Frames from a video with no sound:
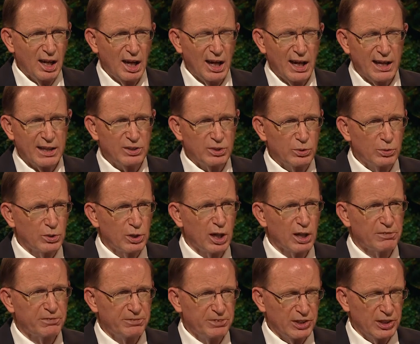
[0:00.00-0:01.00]
cesse.
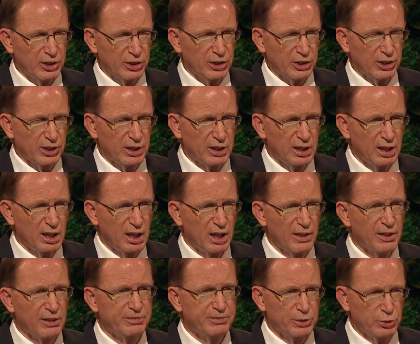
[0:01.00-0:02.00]
Malgré
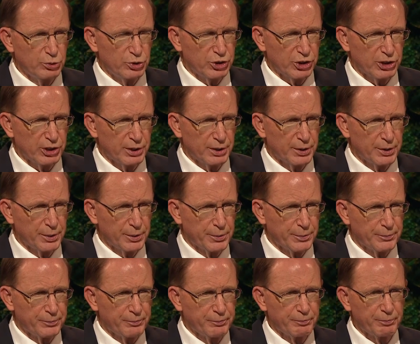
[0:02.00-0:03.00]
cela,
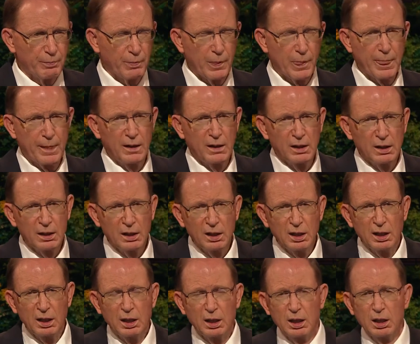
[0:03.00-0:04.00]
je n'ai pas peur de
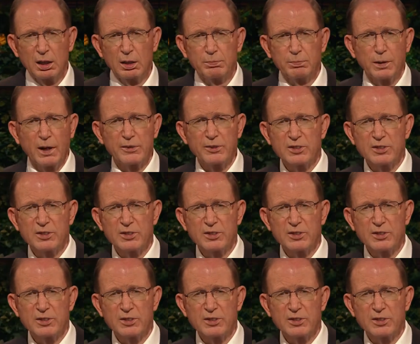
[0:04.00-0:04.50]
l'avenir.